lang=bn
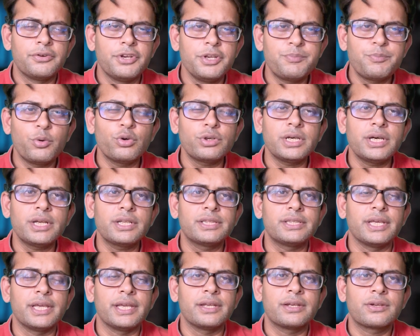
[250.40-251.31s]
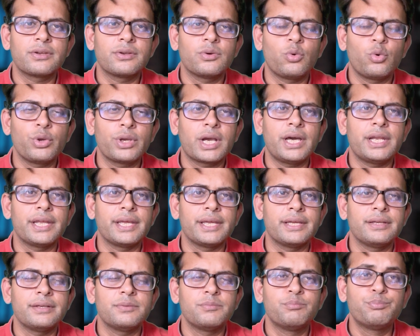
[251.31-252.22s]
রিপোর্টারদের ওইখানে
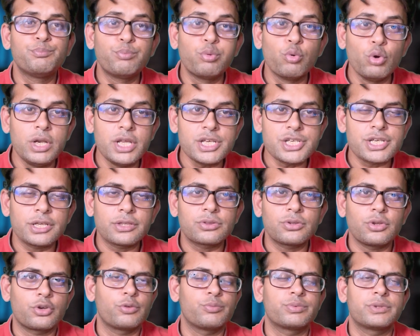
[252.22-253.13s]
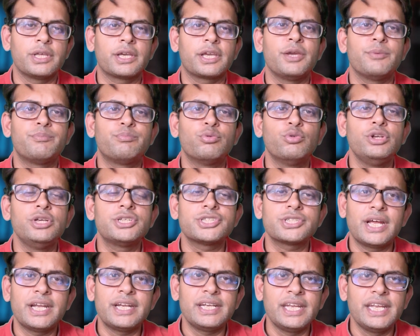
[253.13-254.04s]
পুলিশের তরফ থেকে
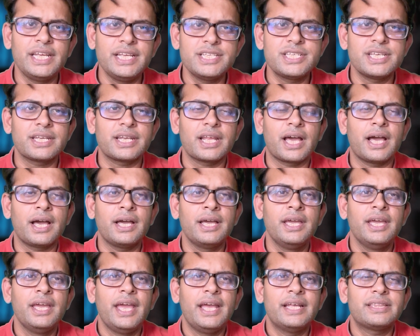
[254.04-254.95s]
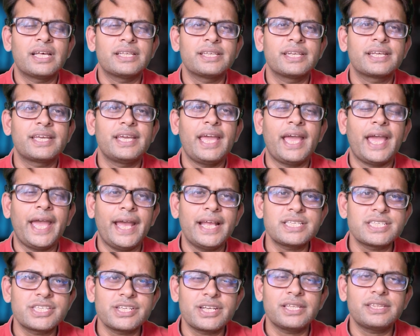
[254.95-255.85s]
পুলিশরা নিজেরা তাদেরকে
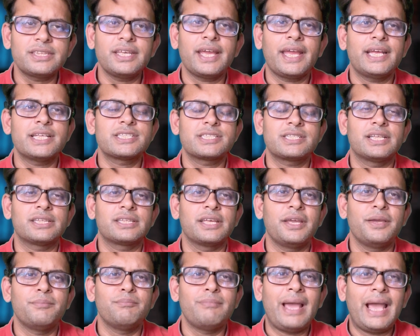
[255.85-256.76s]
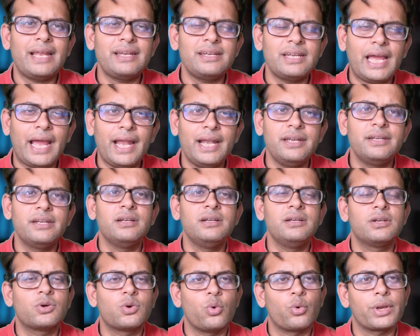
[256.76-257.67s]
হ্যাঁচড়াতে হ্যাঁচড়াতে ম্যান
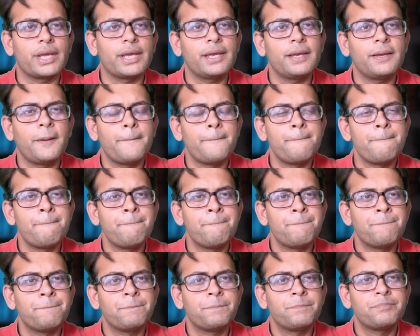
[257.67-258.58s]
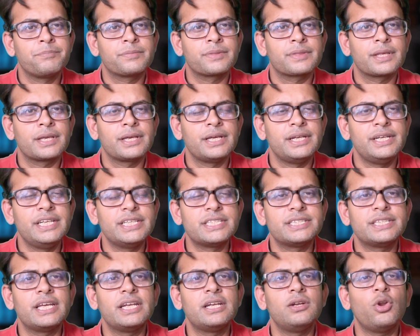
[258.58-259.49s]
হ্যান্ডেল করে
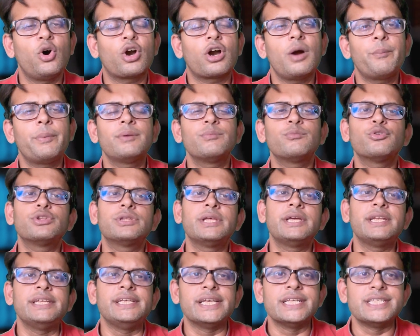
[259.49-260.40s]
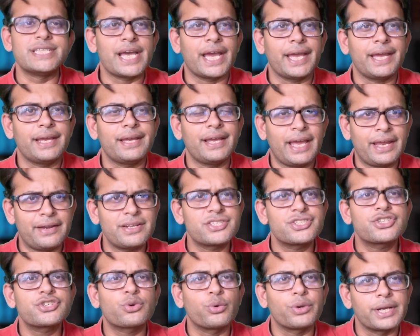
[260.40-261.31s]
নিজেদের লকআপের মধ্যে নিয়ে যায়
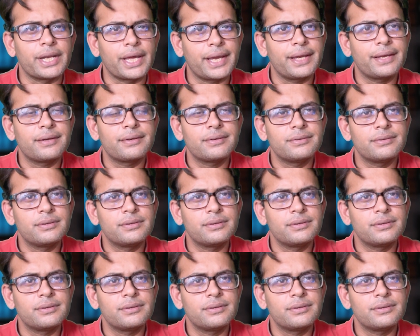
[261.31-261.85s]
অ্যারেস্ট করে নেয়